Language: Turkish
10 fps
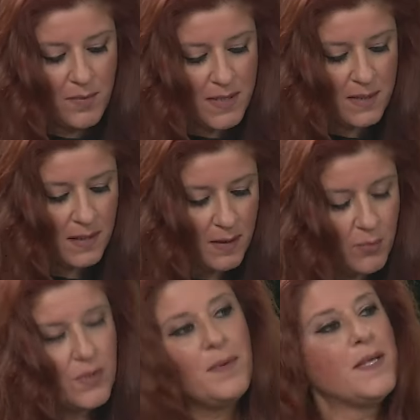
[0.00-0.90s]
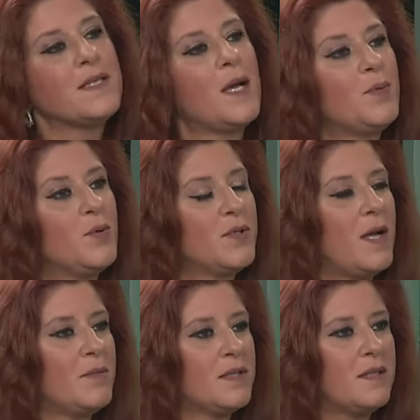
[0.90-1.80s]
Biz buna benzer
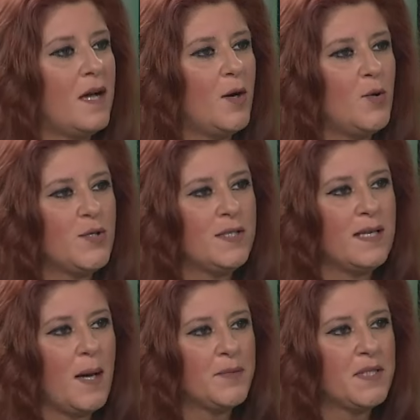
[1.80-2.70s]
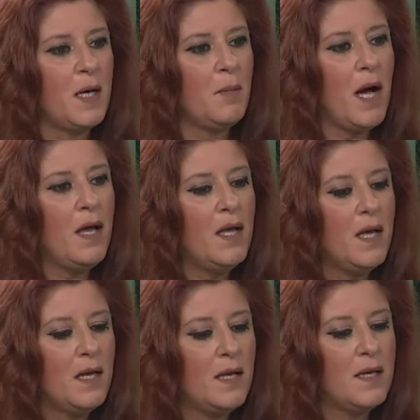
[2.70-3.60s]
programları daha önce de yaptık ama
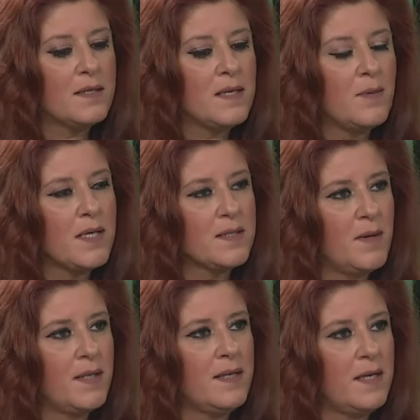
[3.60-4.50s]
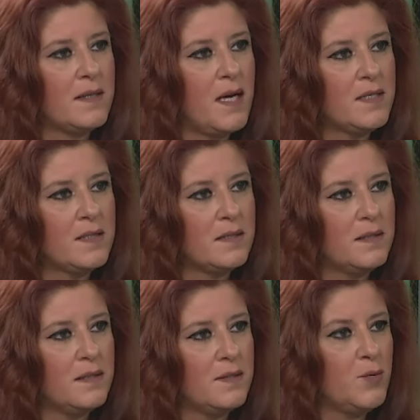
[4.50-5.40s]
zaman zaman tekrar
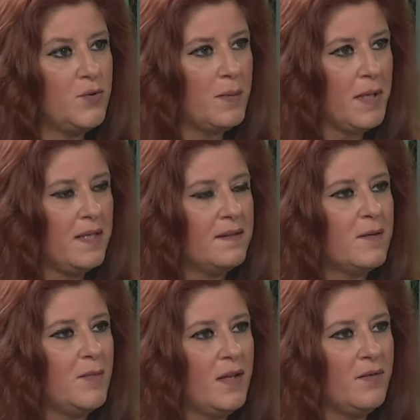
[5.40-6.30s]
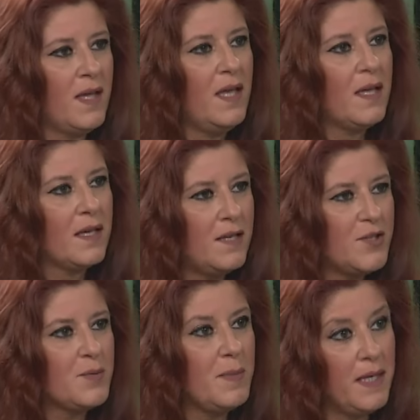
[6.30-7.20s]
gündeme getirmek ve
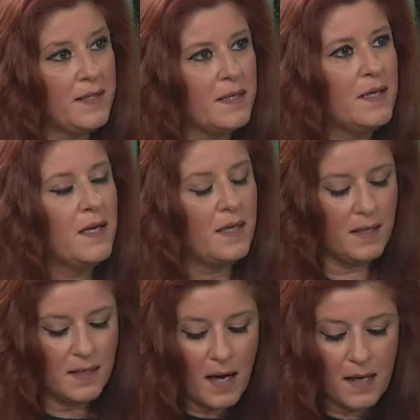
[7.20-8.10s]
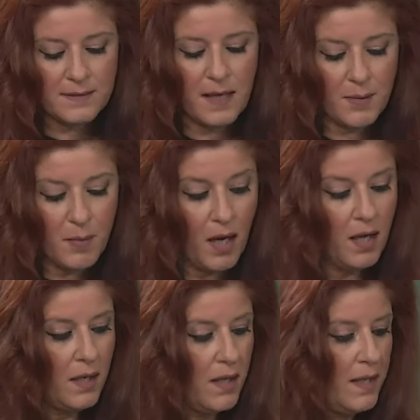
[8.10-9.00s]
gelişmeleri
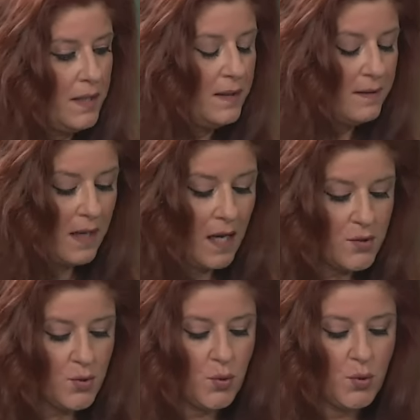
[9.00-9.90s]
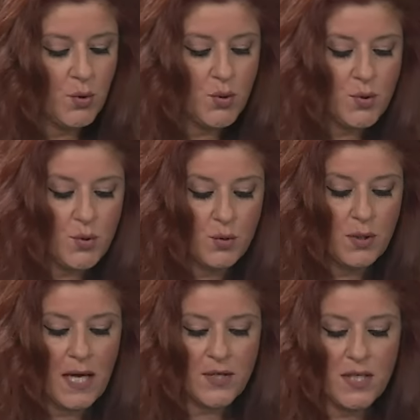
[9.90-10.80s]
aktarma ihtiyacı duyuyoruz.
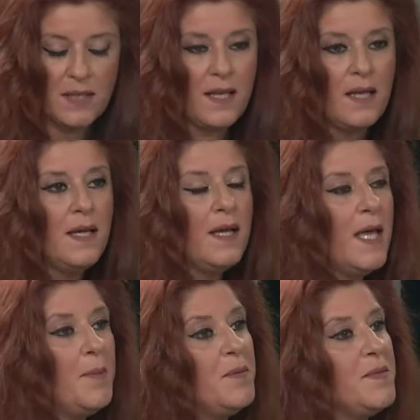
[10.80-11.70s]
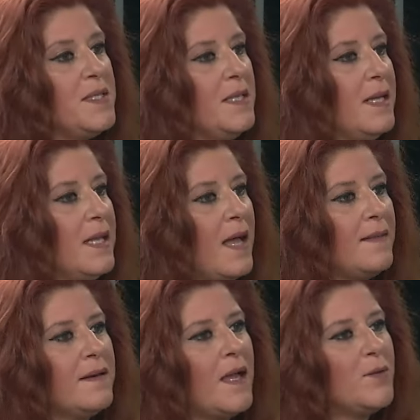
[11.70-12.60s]
Çünkü gerçekten hepimizi
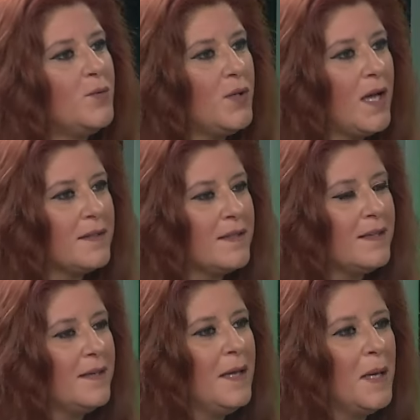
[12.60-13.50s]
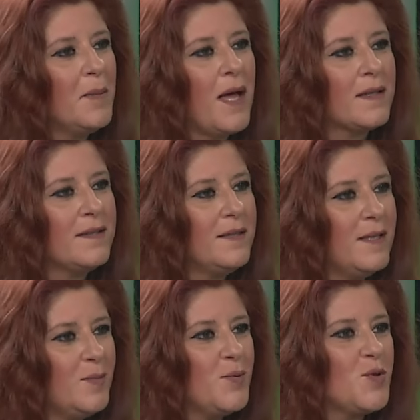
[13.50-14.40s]
ilgilendirir ilgilendiren, dünyadaki belki de
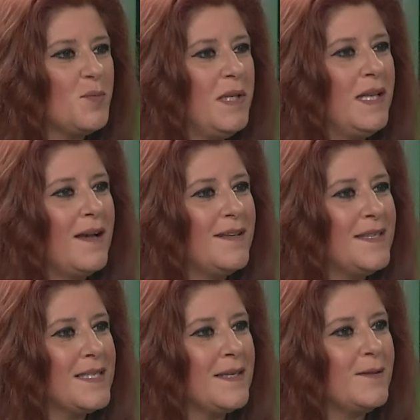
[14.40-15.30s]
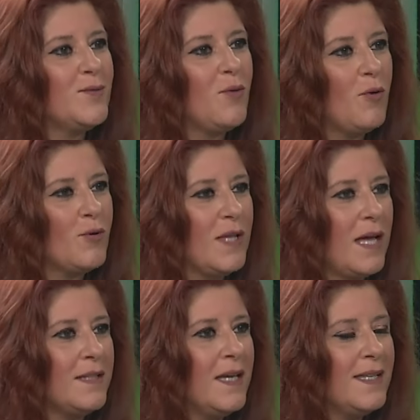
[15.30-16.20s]
7,5 milyar insanı
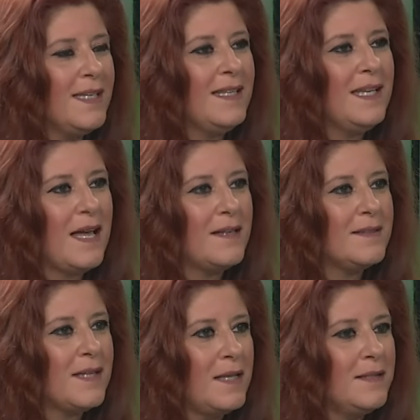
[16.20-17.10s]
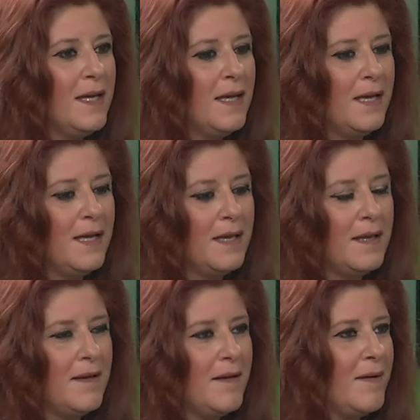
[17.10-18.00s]
doğrudan ilgilendiren
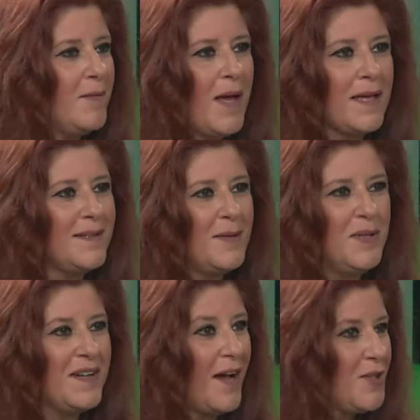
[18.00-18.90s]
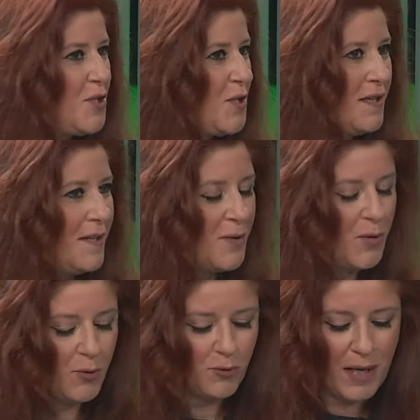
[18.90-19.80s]
e, belki de birkaç
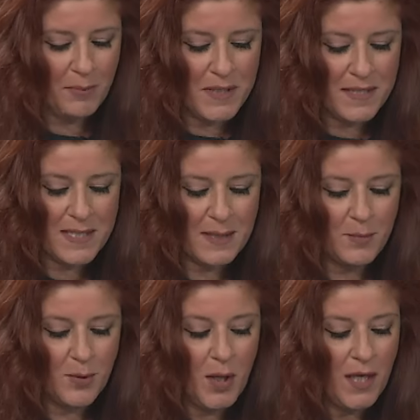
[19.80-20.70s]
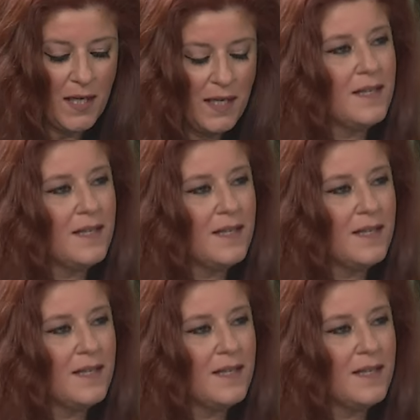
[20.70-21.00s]
e, konudan birisi bu.